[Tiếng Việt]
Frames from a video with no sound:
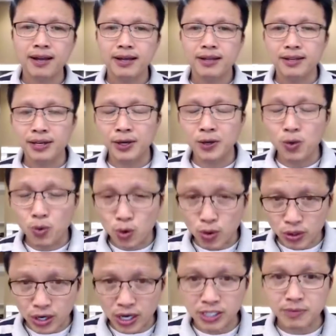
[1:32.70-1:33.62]
những cái
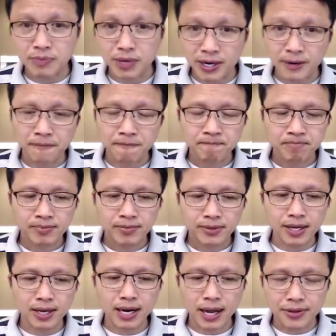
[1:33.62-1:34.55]
neurotransmitter
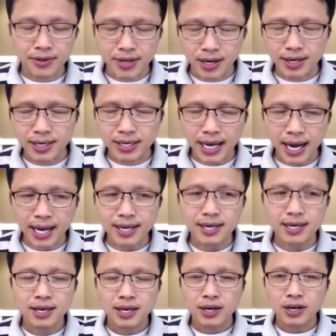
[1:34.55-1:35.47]
tức là những
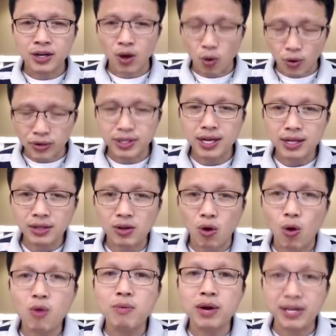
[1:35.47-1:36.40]
cái nội tiết
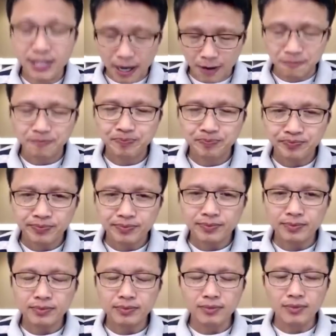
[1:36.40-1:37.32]
tố bên trong
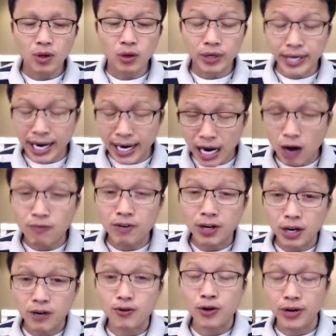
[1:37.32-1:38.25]
người đàn ông và
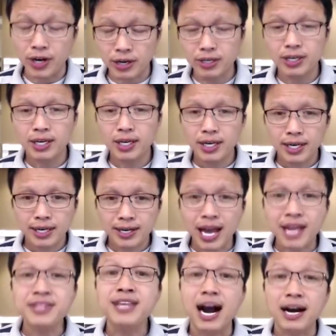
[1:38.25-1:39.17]
người phụ nữ
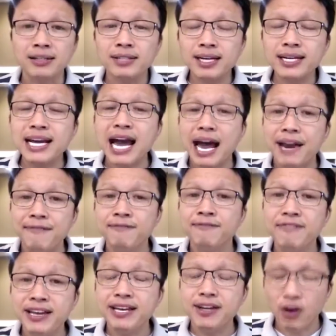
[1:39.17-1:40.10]
để dẫn tới cái hành
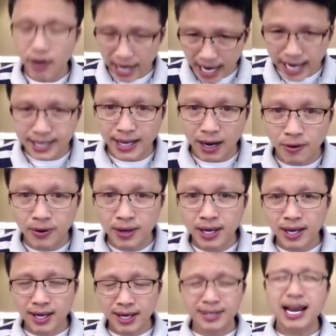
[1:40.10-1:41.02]
vi họ khác nhau
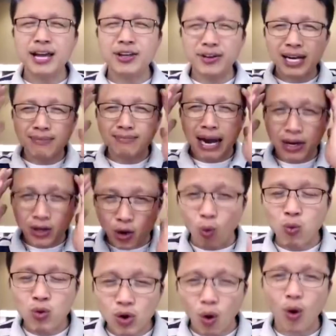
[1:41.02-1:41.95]
để cho các bạn
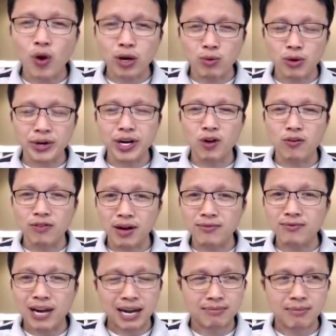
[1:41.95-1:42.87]
củng cố được một cái điều vững
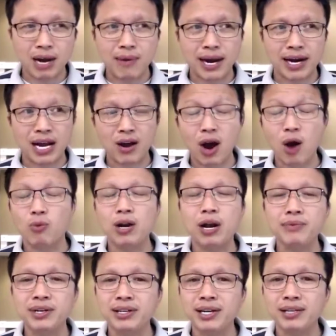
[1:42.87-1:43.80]
vàng bởi bạn nào học cái lớp
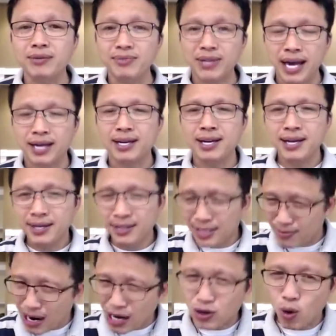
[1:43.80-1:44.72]
đường trái tim trẻ thì
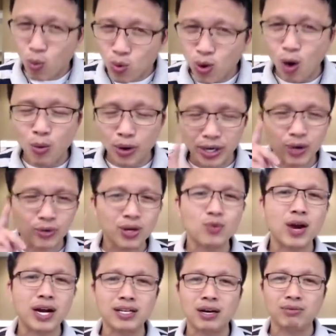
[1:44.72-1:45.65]
bạn cũng có một cái điều rất
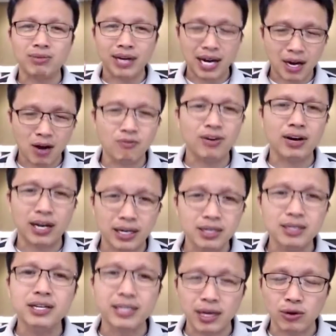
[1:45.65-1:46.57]
quan trọng là đàn ông phải là cái
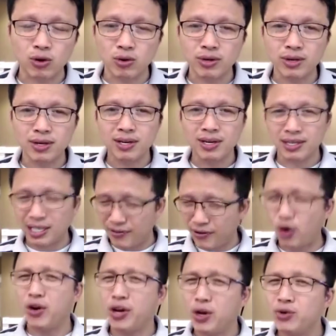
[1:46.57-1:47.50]
đứa đi theo đuổi tại vì
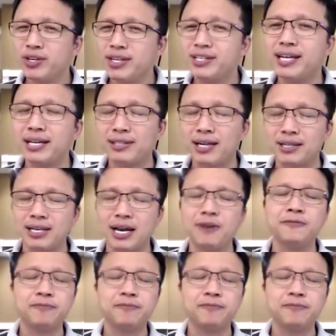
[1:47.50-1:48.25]
họ hiểu chính xác tại sao